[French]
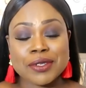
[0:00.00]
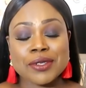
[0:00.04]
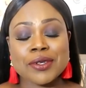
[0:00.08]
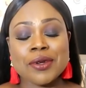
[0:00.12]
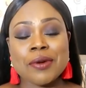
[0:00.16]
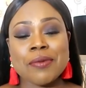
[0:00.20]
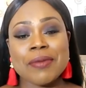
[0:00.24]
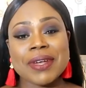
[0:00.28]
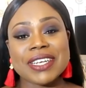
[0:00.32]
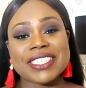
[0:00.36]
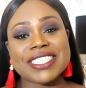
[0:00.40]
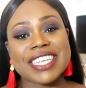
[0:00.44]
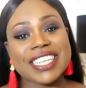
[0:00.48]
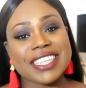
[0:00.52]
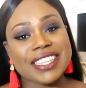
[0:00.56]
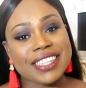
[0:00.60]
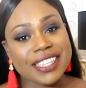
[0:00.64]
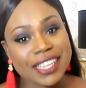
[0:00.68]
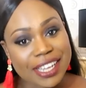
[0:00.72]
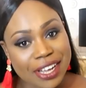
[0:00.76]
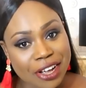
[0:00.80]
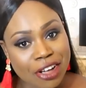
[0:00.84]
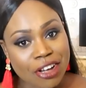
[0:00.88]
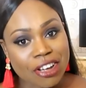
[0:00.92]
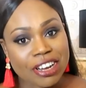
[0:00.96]
sur ma chaîne
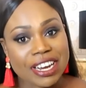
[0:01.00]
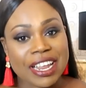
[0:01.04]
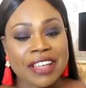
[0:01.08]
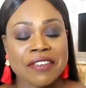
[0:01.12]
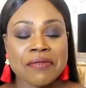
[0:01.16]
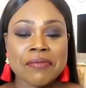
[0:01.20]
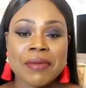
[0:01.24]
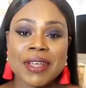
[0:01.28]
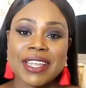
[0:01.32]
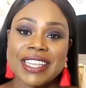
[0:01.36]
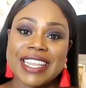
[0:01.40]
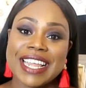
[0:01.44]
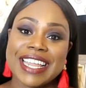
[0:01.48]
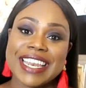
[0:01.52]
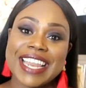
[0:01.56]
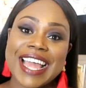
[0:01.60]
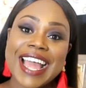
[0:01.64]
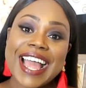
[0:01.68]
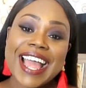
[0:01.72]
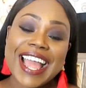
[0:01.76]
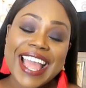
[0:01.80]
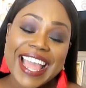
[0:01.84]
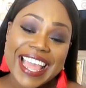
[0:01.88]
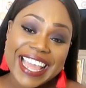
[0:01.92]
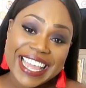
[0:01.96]
Décor Live by
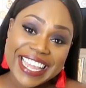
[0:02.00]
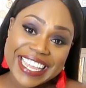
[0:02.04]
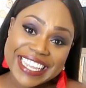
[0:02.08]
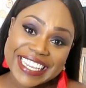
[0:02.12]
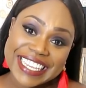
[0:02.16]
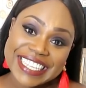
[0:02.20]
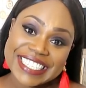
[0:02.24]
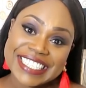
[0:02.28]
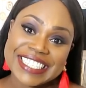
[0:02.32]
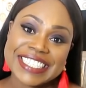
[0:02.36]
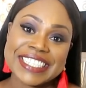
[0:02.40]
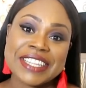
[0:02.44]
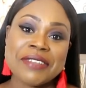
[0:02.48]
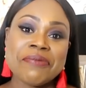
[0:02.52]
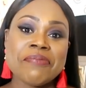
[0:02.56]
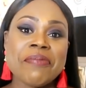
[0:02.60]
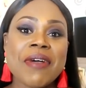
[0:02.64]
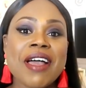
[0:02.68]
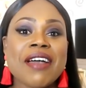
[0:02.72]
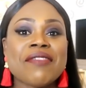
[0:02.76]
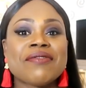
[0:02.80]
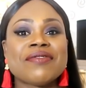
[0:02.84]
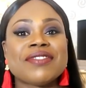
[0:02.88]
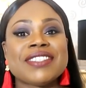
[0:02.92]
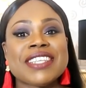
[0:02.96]
Nana et n'hésitez
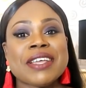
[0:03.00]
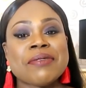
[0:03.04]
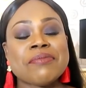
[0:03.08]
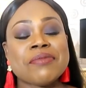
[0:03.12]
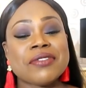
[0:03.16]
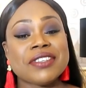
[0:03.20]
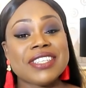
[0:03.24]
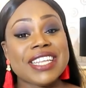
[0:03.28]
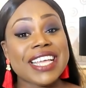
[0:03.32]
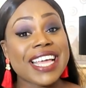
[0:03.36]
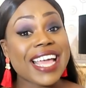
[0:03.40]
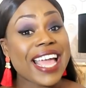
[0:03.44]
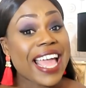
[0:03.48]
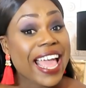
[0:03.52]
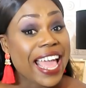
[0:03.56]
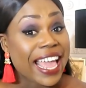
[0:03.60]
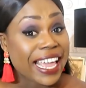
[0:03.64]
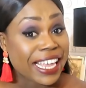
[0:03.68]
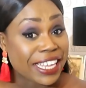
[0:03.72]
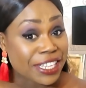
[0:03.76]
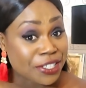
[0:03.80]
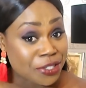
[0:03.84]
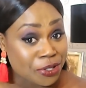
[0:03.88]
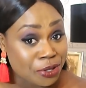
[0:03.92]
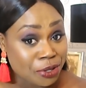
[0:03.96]
pas à vous abonner
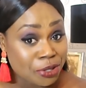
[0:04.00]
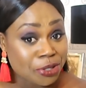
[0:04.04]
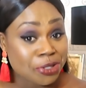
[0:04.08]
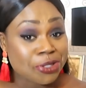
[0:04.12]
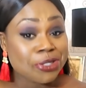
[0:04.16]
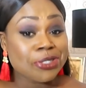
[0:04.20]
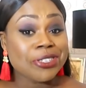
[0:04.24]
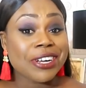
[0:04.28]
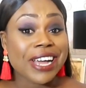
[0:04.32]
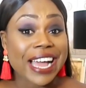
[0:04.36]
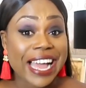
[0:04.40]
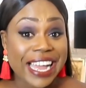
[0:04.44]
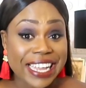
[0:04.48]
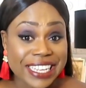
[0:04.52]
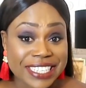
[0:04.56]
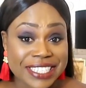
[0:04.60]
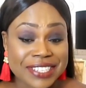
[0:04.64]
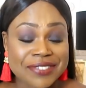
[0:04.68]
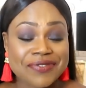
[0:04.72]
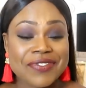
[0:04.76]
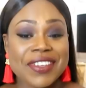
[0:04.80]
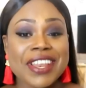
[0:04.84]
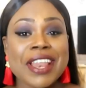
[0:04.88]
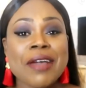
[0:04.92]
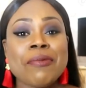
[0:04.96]
et surtout
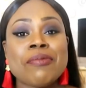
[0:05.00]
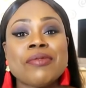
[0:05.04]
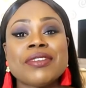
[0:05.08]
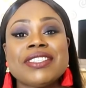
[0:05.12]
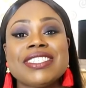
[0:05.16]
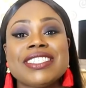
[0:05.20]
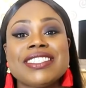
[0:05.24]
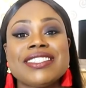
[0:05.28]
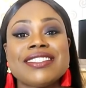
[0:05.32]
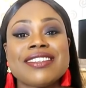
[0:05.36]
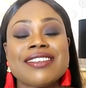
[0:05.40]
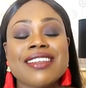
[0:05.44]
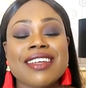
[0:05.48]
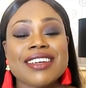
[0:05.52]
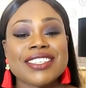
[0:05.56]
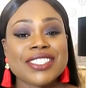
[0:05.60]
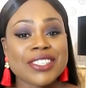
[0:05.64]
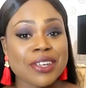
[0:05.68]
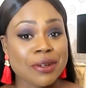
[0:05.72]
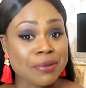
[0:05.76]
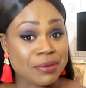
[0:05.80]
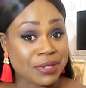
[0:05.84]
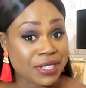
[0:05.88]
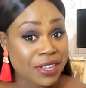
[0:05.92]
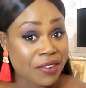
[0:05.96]
activer la petite cloche
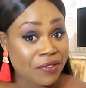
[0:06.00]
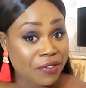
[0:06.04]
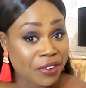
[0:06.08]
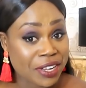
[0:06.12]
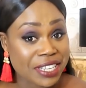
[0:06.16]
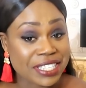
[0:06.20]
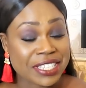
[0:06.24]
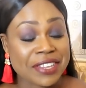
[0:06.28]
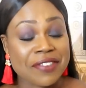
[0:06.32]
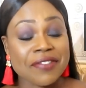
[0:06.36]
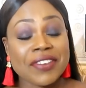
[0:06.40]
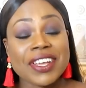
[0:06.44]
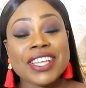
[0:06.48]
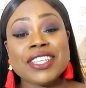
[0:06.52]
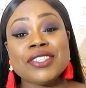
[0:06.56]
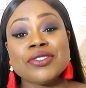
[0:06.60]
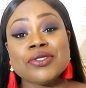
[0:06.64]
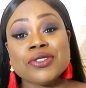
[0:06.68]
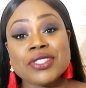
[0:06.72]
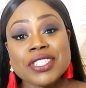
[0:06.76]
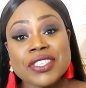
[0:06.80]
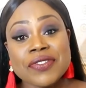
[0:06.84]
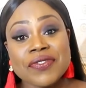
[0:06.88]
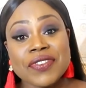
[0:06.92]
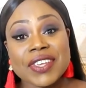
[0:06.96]
comme ça vous recevrez une
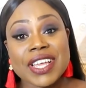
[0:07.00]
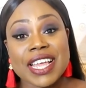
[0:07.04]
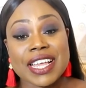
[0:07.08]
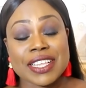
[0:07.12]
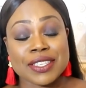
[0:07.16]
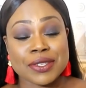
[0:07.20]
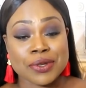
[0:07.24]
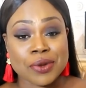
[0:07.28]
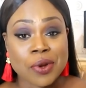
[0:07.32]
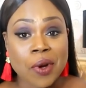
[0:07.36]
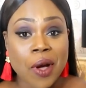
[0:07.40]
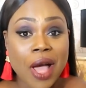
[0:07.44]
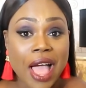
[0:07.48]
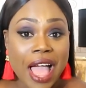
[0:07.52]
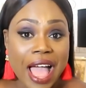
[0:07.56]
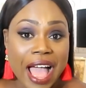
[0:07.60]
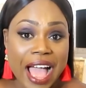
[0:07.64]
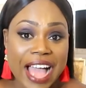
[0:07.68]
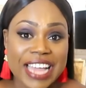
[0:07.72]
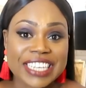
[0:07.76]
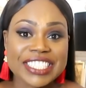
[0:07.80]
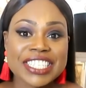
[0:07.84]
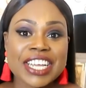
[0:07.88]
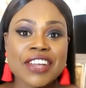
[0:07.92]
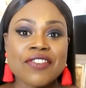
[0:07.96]
notification
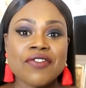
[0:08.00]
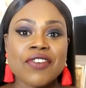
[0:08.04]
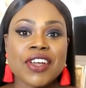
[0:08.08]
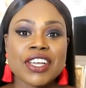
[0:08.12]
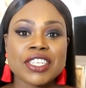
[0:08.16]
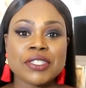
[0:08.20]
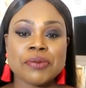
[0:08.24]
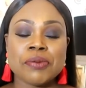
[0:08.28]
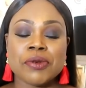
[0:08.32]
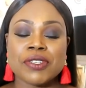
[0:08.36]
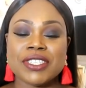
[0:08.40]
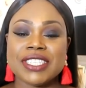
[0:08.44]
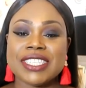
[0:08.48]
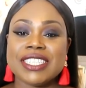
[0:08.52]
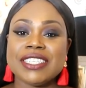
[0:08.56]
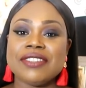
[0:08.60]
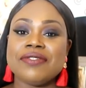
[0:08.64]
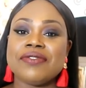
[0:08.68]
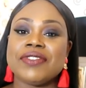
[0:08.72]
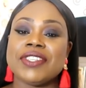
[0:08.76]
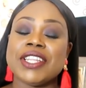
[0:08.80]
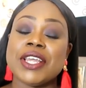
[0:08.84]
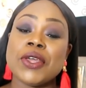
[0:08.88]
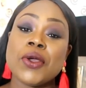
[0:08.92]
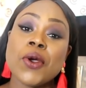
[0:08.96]
à chaque fois que je poste une
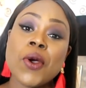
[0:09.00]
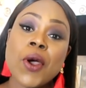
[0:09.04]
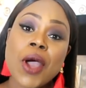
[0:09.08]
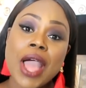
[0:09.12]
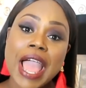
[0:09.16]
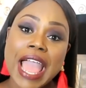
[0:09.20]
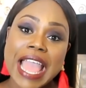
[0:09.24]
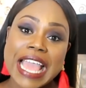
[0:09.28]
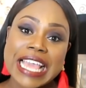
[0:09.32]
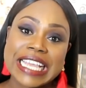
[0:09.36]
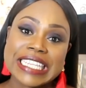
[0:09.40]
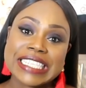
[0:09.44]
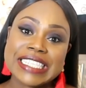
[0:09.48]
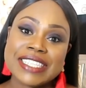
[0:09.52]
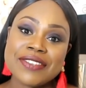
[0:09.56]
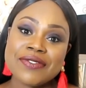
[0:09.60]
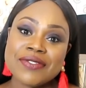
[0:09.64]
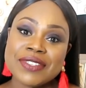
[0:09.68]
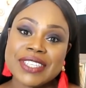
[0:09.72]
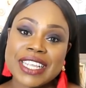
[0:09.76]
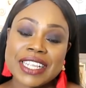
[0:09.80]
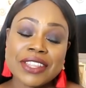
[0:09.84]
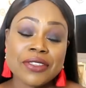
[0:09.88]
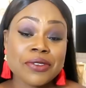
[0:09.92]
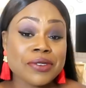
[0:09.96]
vidéo. Et si
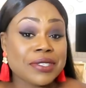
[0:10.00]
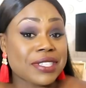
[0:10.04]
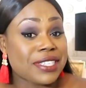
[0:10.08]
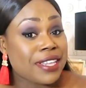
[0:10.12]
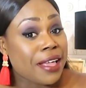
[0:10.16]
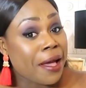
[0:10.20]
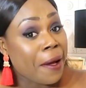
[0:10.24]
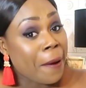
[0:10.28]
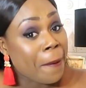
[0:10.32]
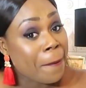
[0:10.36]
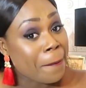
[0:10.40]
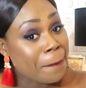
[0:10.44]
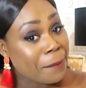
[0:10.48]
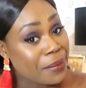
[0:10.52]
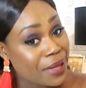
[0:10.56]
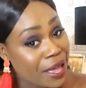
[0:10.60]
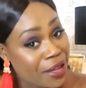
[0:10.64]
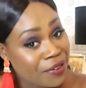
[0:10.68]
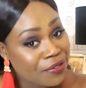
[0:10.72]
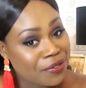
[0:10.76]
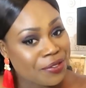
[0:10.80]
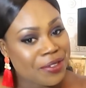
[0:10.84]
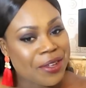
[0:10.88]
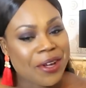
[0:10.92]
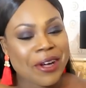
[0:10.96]
vous êtes ancien,
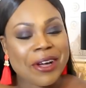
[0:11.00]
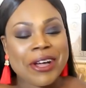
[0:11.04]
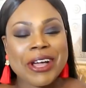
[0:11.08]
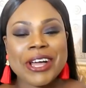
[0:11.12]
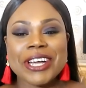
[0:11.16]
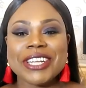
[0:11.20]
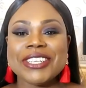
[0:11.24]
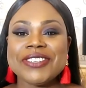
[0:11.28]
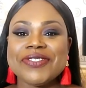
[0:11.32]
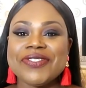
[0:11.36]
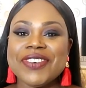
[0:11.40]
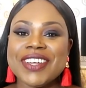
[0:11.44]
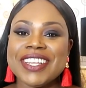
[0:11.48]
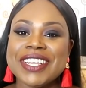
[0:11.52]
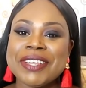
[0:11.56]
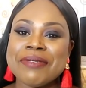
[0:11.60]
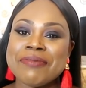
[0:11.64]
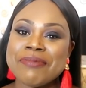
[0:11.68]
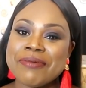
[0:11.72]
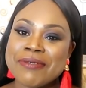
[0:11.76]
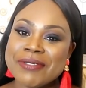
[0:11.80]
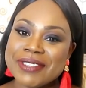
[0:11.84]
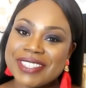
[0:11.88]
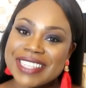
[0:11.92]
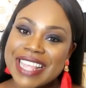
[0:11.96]
bienvenue encore une fois de
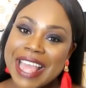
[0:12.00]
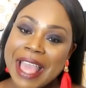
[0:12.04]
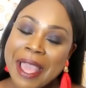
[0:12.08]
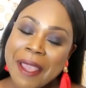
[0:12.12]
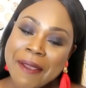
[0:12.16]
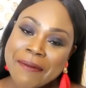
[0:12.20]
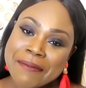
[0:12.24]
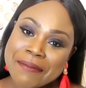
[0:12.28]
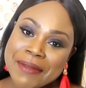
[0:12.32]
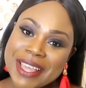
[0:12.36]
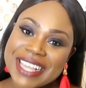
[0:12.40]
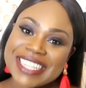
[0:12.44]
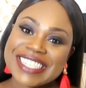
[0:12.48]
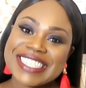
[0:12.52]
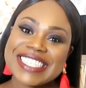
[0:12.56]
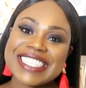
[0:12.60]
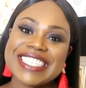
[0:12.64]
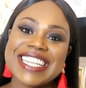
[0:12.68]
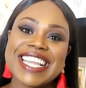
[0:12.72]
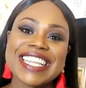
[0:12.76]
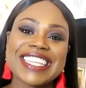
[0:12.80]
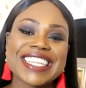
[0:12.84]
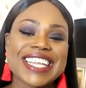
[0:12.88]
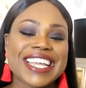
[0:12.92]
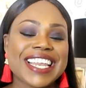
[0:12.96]
plus. Merci
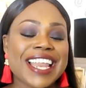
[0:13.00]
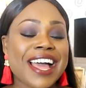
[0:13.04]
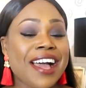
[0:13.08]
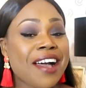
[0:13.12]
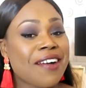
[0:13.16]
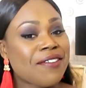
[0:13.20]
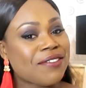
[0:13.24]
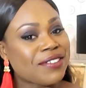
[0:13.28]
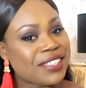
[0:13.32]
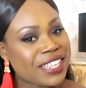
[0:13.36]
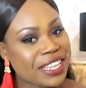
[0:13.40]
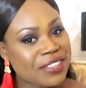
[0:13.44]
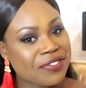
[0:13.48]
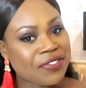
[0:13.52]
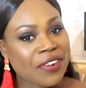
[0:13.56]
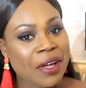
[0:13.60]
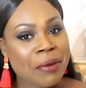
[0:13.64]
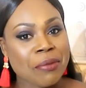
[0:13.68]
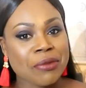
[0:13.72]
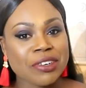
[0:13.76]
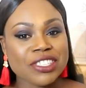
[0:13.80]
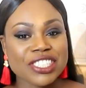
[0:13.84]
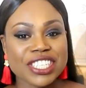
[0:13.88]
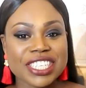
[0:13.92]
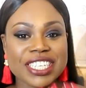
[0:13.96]
d'être là, vous êtes
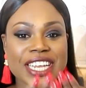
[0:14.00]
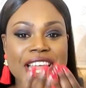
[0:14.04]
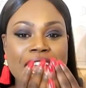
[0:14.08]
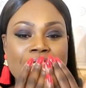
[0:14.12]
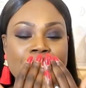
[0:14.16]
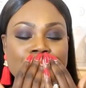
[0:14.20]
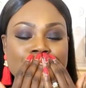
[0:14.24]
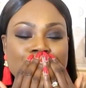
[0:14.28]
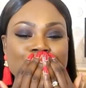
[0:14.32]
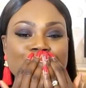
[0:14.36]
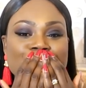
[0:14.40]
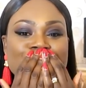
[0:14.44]
vraiment génial.